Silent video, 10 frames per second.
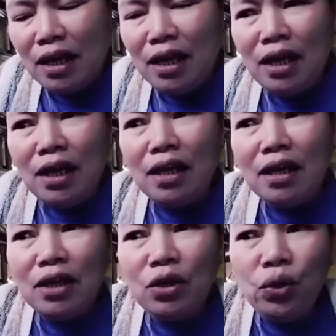Eh,
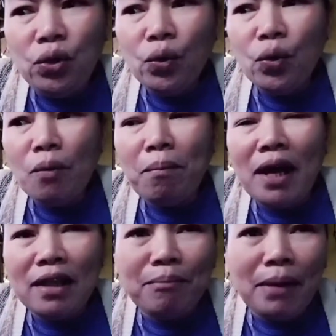yung
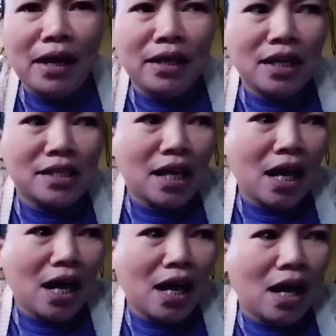flight pala niya sa
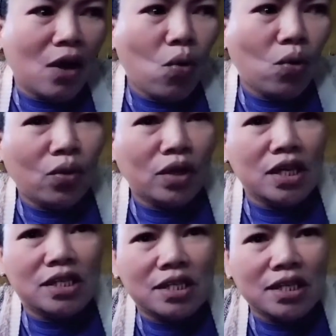Hong Kong
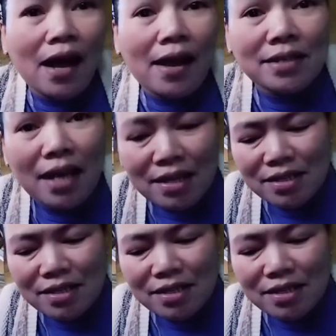is alas 6.